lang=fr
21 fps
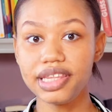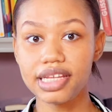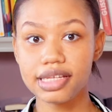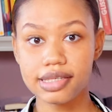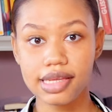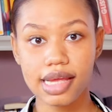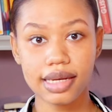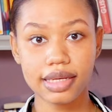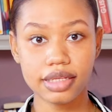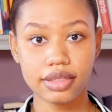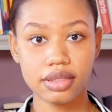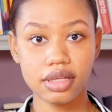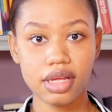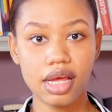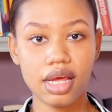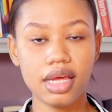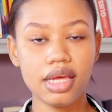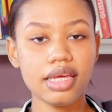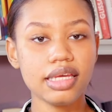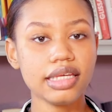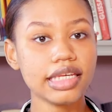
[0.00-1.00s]
Dessalines,
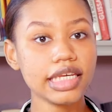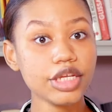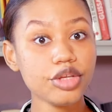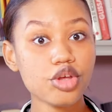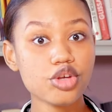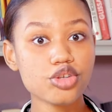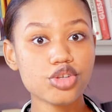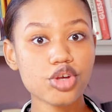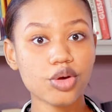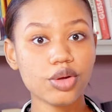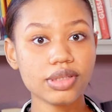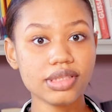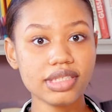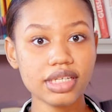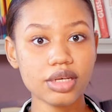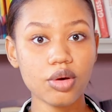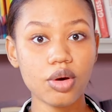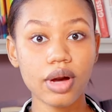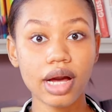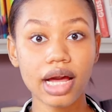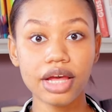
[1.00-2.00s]
qui de son
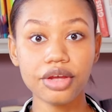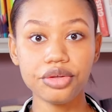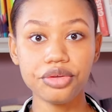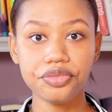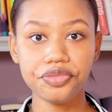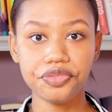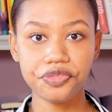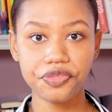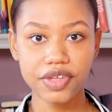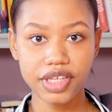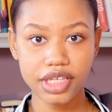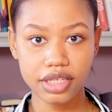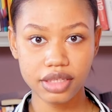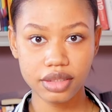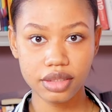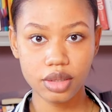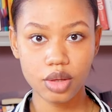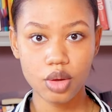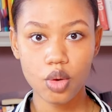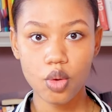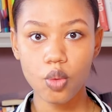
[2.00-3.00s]
côté aura une fille,
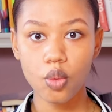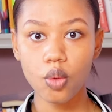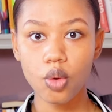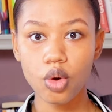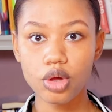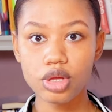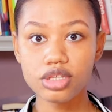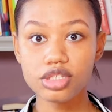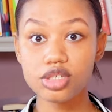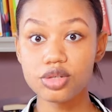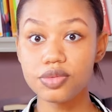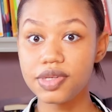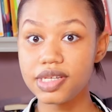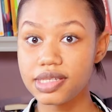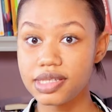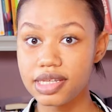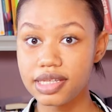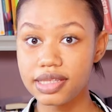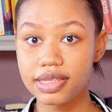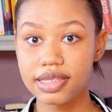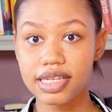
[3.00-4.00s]
Rose
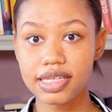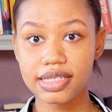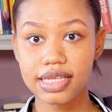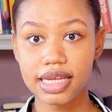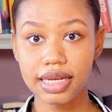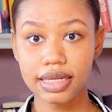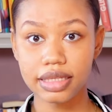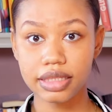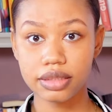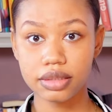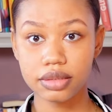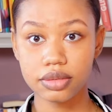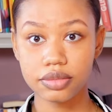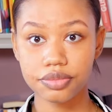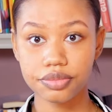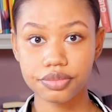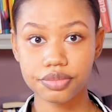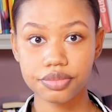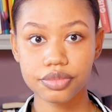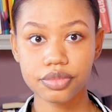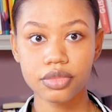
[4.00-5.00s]
Luisine Dessalines.
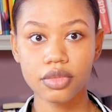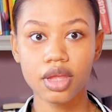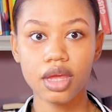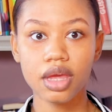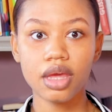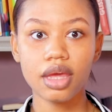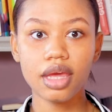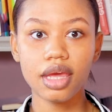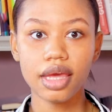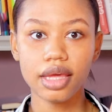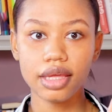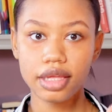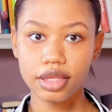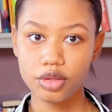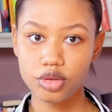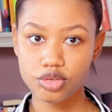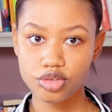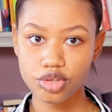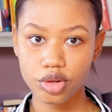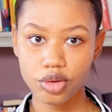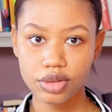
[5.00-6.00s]
Et
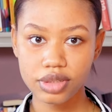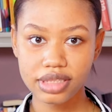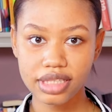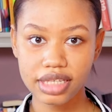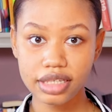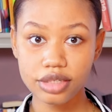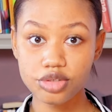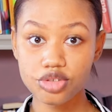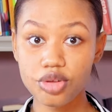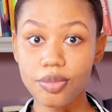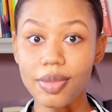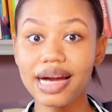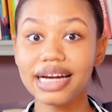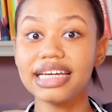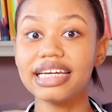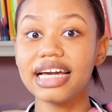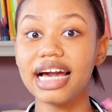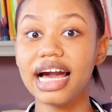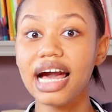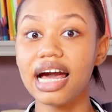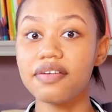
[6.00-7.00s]
de son côté, se
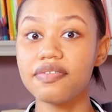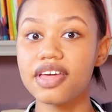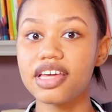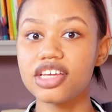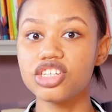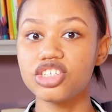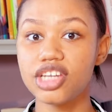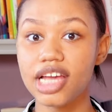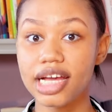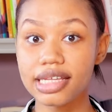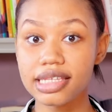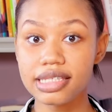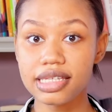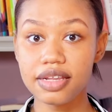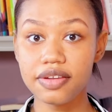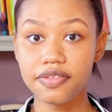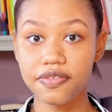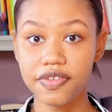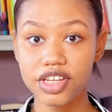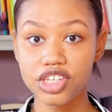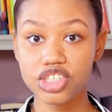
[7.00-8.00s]
mariera avec
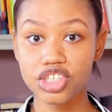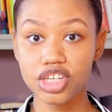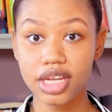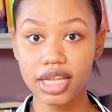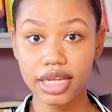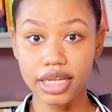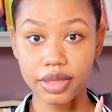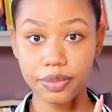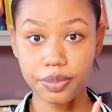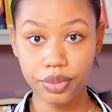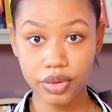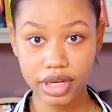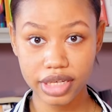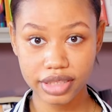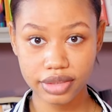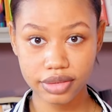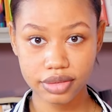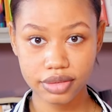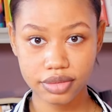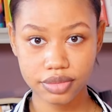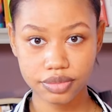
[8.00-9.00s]
Jacques-Sylvain Genet
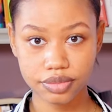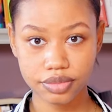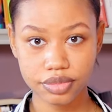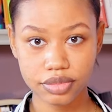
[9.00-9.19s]
Hippolyte.